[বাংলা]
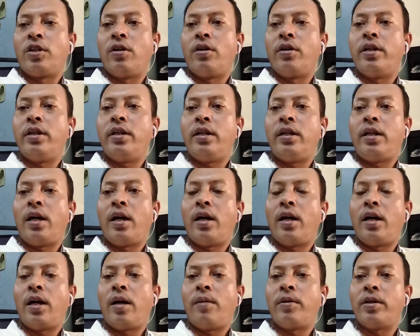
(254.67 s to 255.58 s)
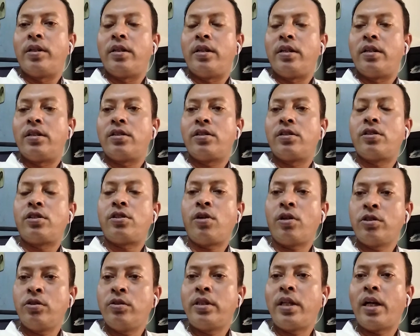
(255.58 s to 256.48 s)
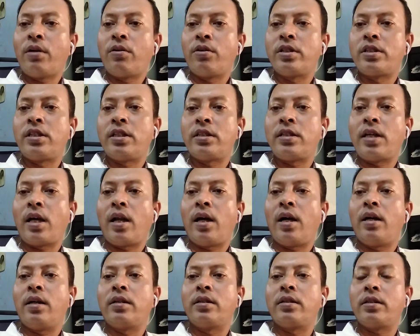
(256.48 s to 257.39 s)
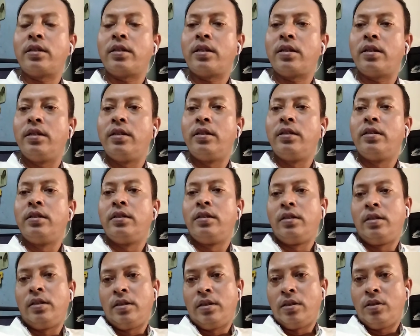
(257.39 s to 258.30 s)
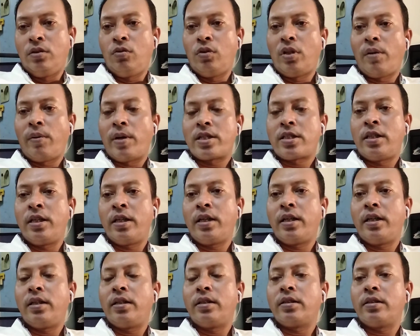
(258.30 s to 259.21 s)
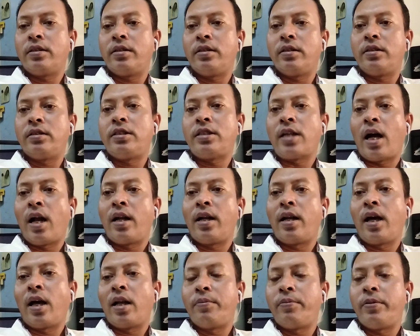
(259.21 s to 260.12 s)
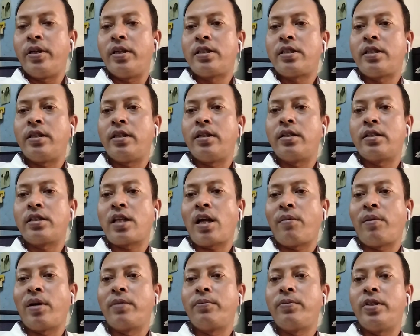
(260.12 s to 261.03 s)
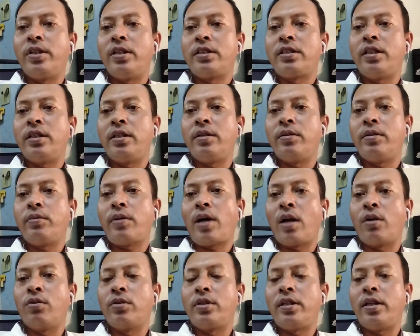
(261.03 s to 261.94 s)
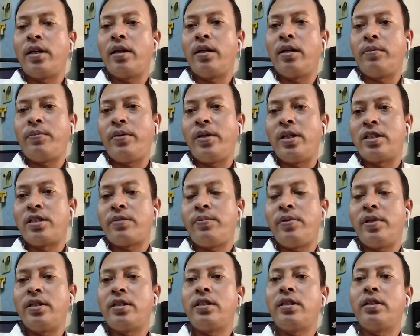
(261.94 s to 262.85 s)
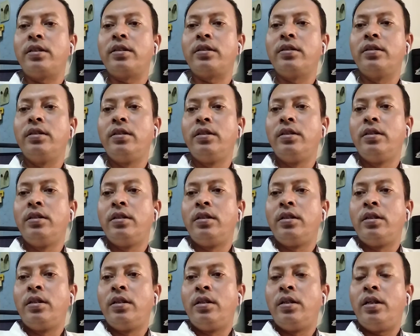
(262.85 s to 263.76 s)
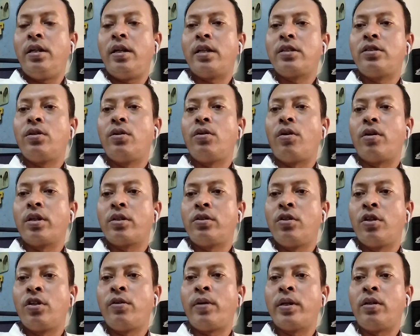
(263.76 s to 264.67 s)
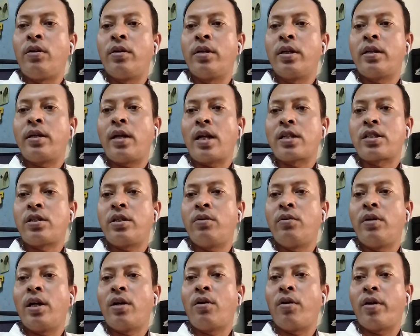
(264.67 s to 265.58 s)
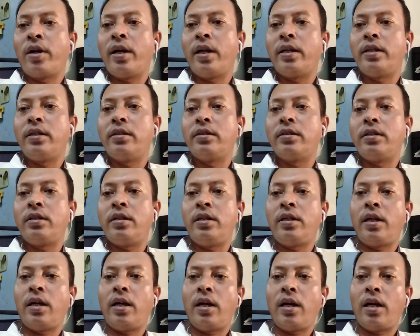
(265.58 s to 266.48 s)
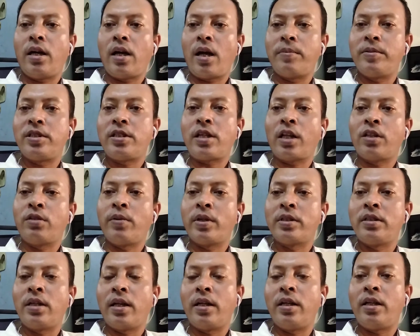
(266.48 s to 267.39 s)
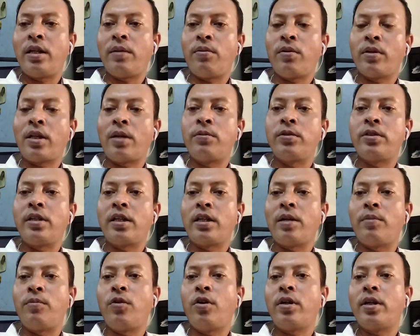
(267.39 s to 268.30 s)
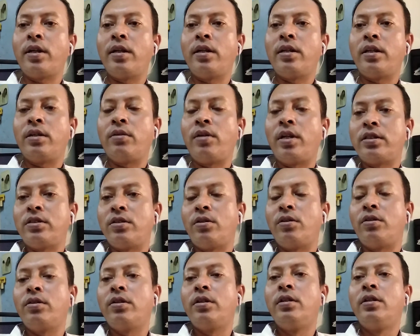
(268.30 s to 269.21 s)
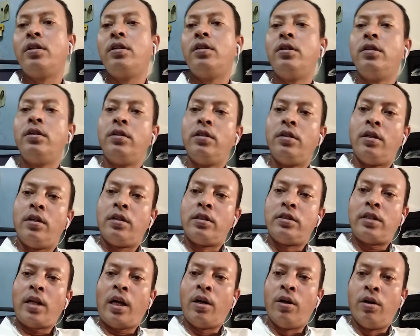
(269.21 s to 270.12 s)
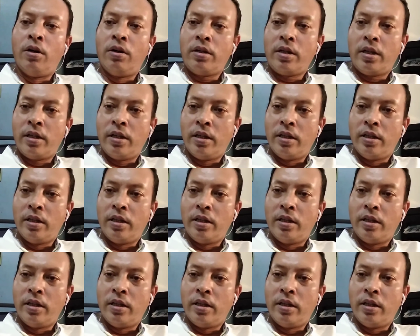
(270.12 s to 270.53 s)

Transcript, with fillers: নয় এটা আমাদের সহযোগিতা করেছে যারা দূতাবাস থেকে চাল ডাল পেয়েছে সাবান পেয়েছে আলু পেঁয়াজ পেয়েছে এটার জন্য অনেক ধন্যবাদ অনেক রাষ্ট্র এগুলো করে নাই এটা আমি সাধুবাদ জানাই এটা প্রধানমন্ত্রী একটা মডেল এগুলোর জন্য যাই হোক